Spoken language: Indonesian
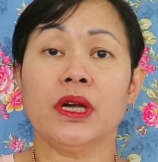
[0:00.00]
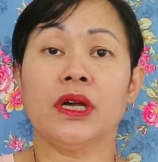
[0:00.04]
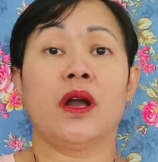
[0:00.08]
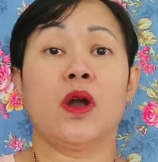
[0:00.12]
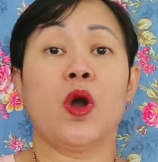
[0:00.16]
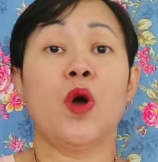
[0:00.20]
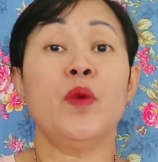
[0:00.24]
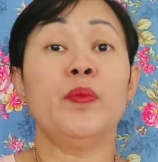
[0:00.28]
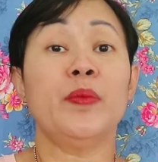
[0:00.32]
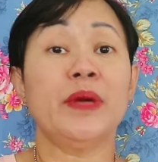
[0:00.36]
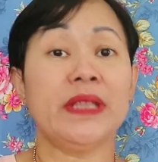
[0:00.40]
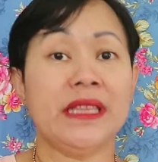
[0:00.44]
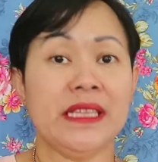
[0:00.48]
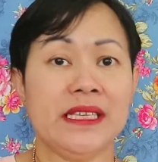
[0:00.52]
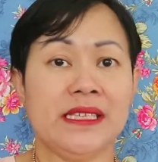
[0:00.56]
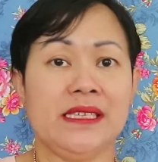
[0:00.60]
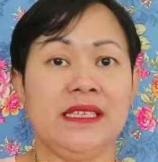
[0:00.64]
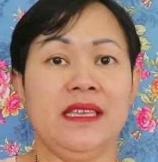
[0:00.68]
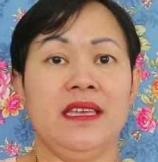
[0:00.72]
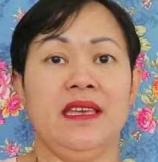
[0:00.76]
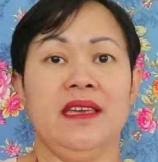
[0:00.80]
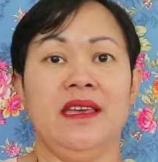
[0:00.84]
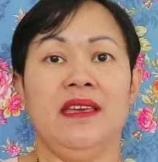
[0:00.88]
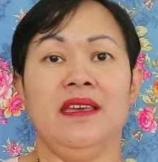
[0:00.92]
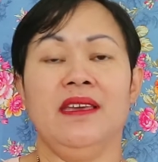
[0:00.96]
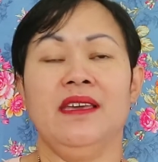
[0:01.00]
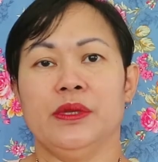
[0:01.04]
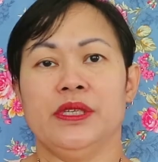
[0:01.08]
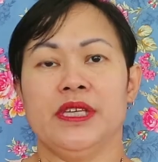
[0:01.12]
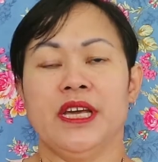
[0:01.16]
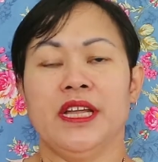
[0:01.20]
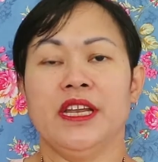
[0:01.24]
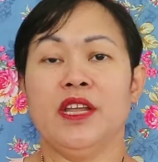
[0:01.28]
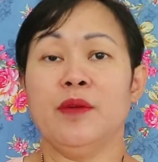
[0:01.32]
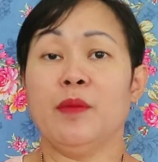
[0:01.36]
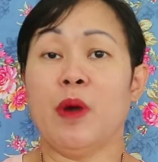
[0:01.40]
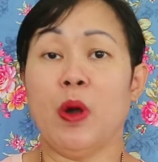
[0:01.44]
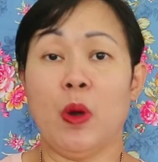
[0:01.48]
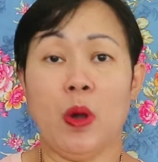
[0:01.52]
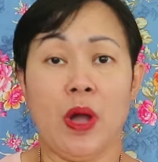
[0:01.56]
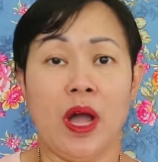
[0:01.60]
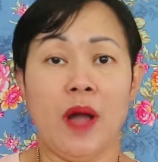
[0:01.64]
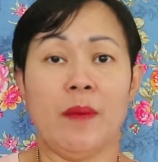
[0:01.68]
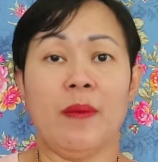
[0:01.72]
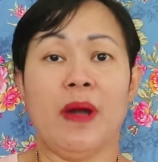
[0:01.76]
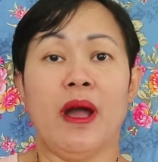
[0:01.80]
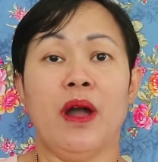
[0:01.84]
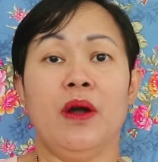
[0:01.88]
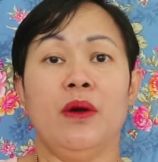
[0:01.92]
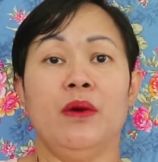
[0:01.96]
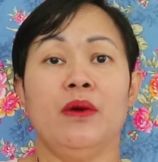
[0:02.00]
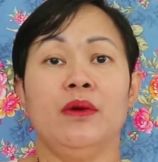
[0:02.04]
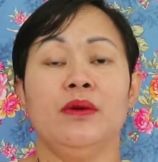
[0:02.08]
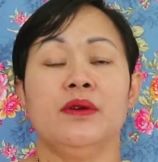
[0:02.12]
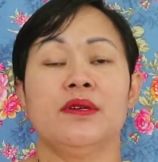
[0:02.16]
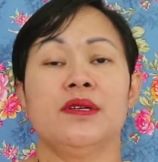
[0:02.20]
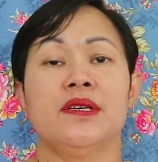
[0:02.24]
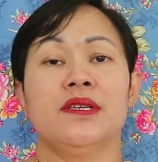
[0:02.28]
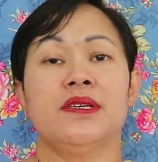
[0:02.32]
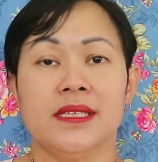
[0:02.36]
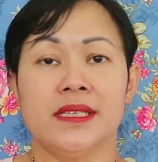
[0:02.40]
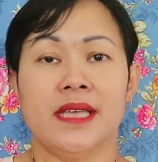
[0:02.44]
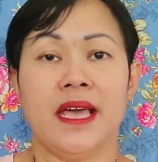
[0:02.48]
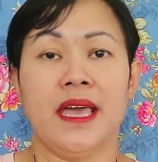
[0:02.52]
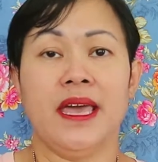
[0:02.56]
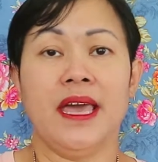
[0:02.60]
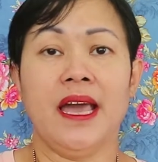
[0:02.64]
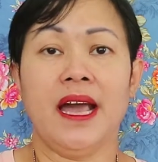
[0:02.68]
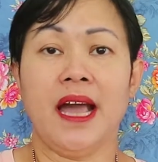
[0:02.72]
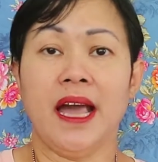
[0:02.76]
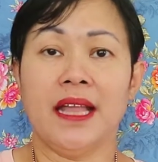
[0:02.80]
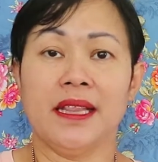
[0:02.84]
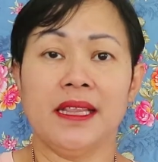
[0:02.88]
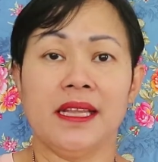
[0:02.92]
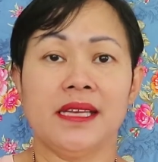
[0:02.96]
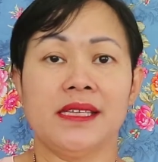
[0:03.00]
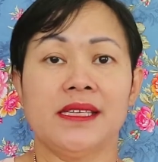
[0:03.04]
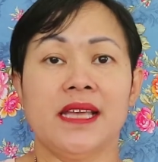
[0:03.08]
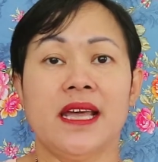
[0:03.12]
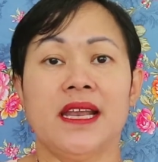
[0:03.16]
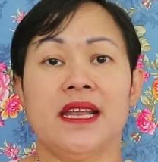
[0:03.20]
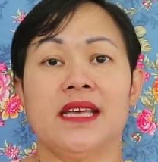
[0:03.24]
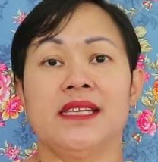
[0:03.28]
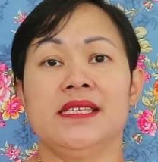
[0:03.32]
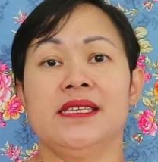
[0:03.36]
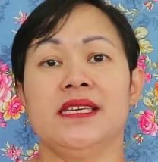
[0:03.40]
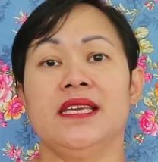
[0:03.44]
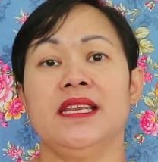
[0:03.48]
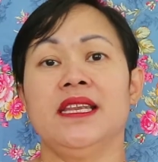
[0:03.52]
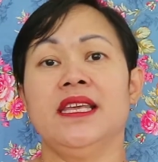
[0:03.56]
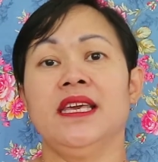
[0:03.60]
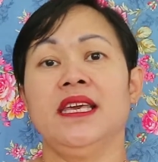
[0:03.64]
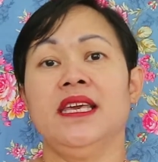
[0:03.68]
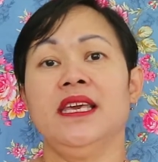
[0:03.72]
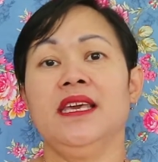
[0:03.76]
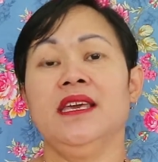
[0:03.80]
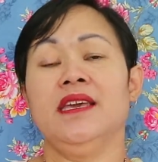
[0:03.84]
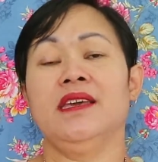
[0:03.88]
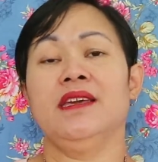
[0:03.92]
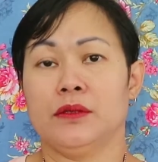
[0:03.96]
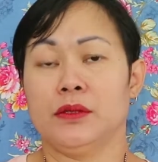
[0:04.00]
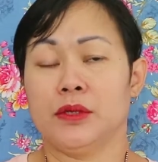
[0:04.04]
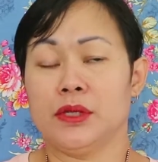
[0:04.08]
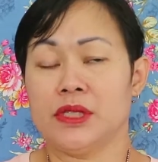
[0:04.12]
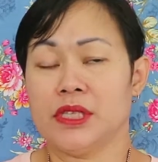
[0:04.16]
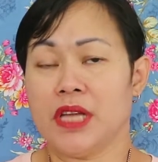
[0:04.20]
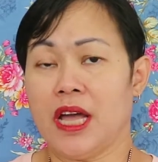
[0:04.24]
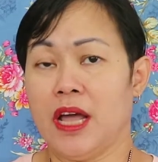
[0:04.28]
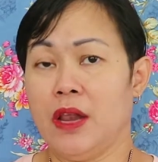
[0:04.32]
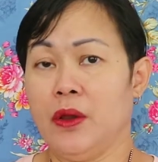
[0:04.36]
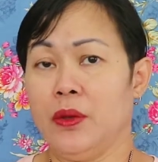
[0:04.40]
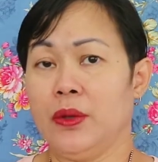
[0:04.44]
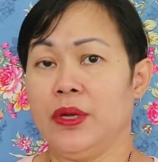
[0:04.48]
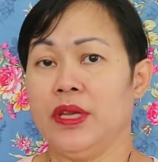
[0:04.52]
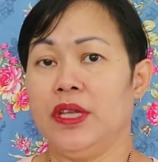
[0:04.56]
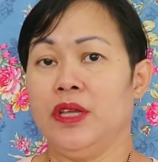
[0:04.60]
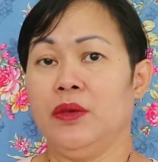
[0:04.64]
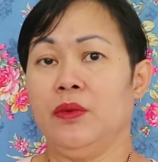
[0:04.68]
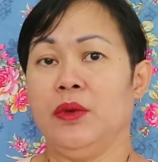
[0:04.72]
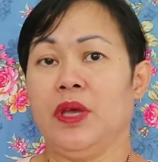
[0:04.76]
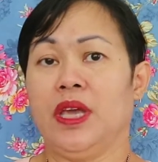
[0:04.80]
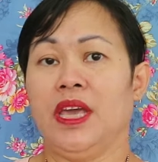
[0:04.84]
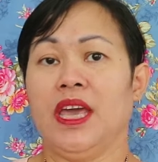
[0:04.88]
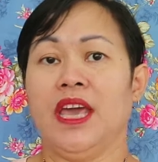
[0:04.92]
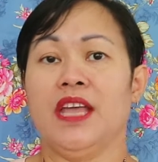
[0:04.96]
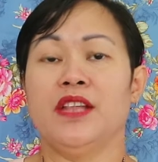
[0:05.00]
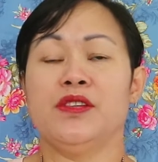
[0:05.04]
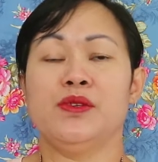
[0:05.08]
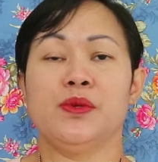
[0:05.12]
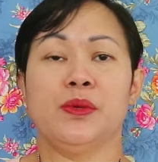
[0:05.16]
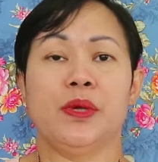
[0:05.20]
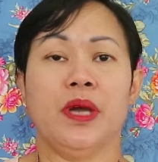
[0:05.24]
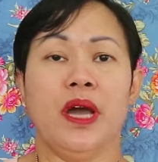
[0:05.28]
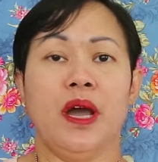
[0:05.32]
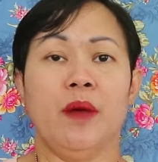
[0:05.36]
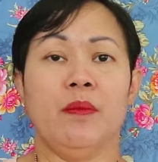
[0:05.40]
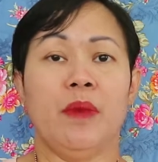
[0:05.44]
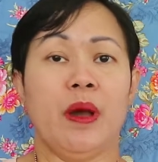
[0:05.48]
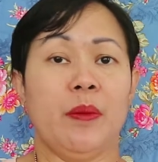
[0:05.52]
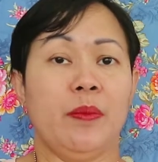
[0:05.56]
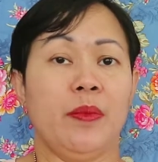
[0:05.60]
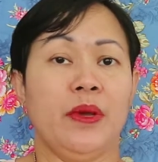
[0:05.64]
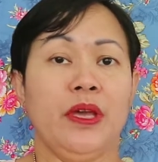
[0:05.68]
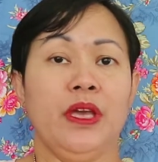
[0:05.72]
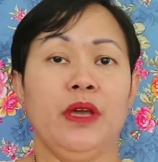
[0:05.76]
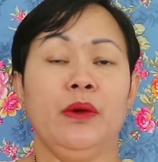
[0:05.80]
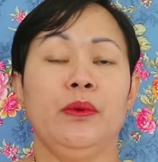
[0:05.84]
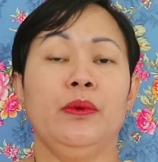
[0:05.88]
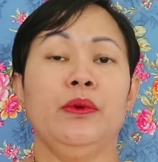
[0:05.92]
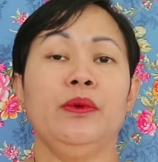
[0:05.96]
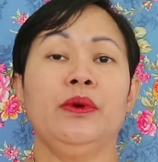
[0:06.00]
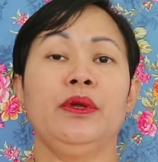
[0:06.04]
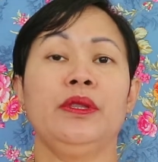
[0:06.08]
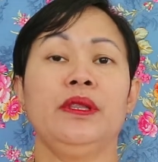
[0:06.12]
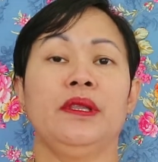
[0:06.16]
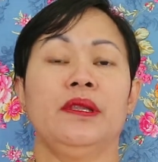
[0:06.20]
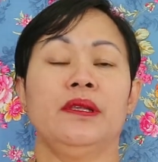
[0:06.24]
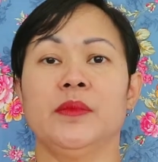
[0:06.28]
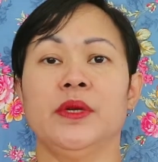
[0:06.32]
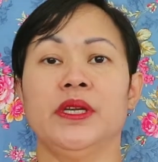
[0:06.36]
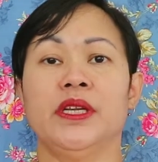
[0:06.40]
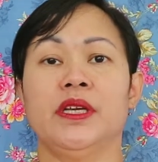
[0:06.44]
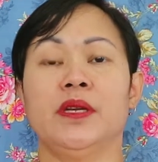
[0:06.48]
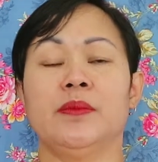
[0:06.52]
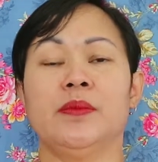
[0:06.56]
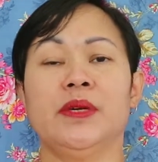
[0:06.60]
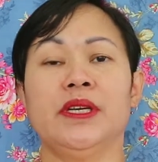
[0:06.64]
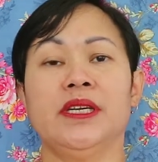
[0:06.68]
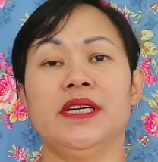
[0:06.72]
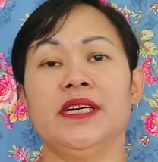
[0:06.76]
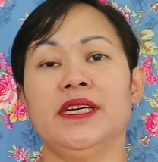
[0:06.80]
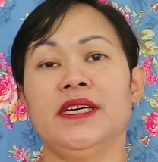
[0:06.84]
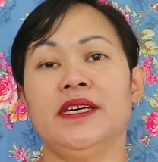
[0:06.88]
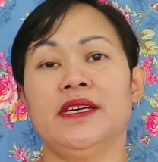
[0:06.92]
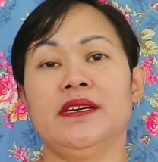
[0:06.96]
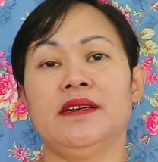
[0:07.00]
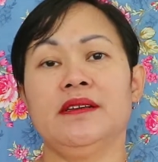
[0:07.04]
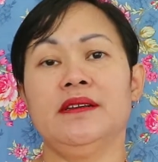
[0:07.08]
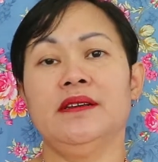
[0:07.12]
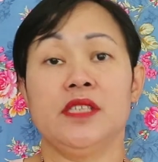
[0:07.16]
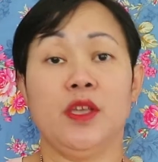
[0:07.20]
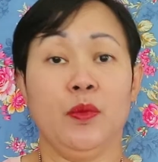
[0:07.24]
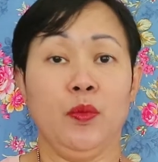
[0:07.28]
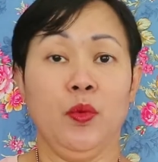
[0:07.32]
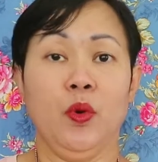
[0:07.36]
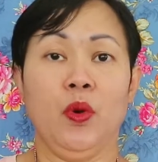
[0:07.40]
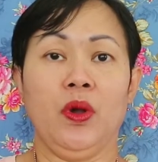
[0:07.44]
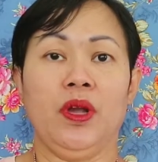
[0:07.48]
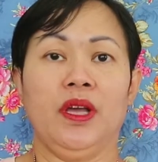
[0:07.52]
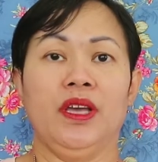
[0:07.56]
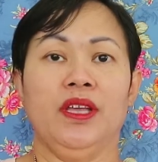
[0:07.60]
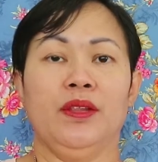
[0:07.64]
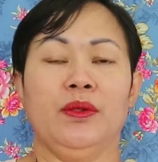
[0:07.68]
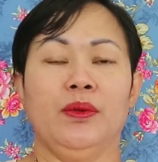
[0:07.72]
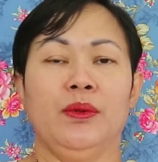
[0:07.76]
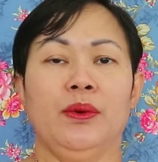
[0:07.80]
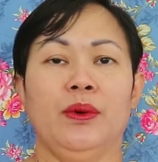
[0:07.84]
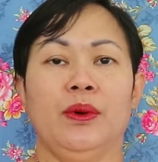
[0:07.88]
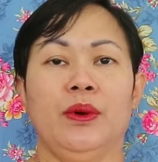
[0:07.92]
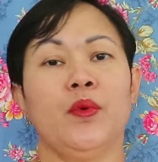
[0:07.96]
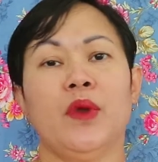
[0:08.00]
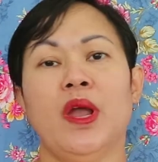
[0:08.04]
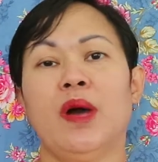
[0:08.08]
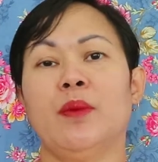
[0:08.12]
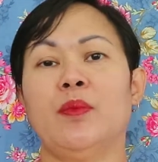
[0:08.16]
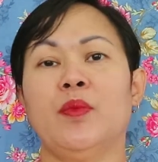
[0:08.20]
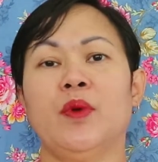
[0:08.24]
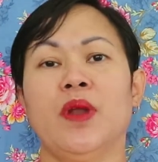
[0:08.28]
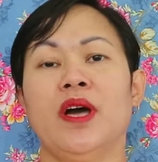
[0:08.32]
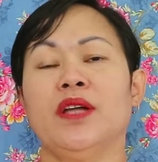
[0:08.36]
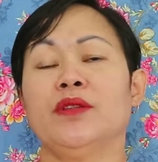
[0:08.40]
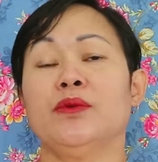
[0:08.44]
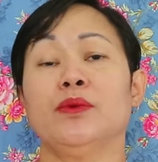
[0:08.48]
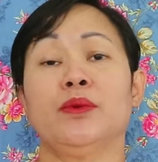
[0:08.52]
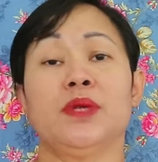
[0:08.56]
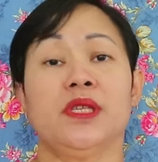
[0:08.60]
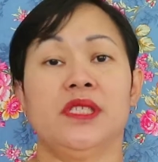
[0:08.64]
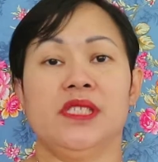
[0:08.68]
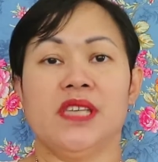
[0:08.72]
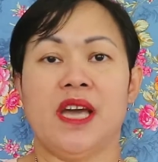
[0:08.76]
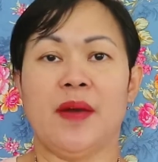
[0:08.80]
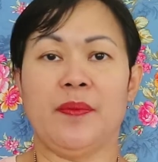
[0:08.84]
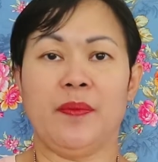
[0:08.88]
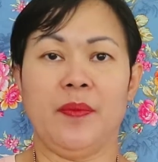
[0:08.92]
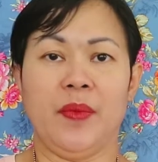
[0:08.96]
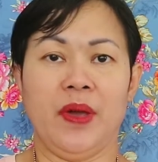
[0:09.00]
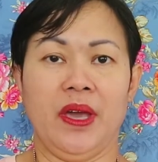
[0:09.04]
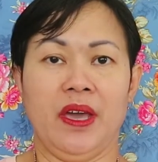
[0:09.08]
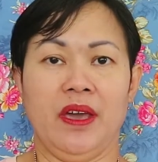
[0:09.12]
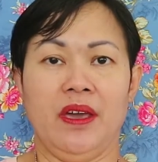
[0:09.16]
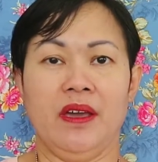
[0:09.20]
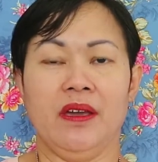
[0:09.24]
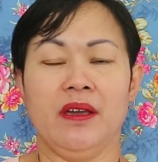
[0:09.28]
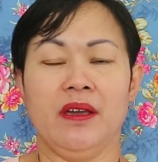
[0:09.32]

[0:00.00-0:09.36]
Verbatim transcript: kompetisi jadi mau nggak mau saya nganter sana sini terus kalau di weekend juga bapak ikut bener-bener sibuk gitu pulang-pulang tuh udah capek